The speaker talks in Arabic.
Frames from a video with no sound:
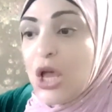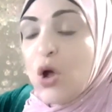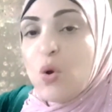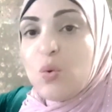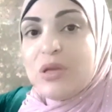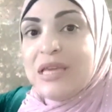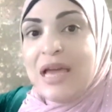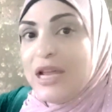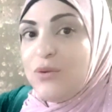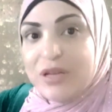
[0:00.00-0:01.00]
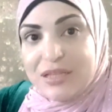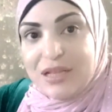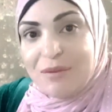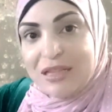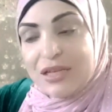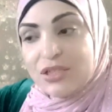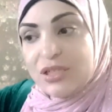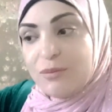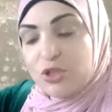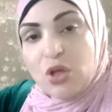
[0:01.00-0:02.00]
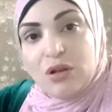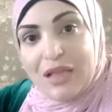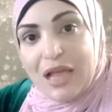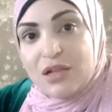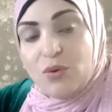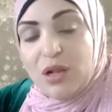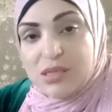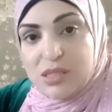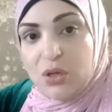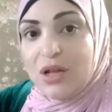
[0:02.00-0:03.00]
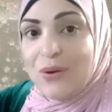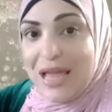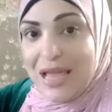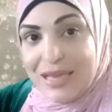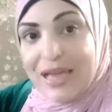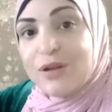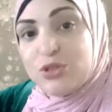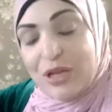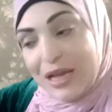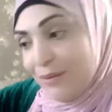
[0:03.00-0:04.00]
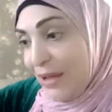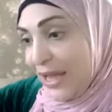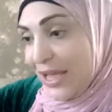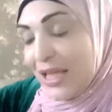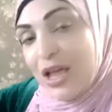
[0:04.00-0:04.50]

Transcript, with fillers: وحلو جدا محتاجش ما شاء الله يعني ولا صيانه ولا اي حاجه وشغال معاها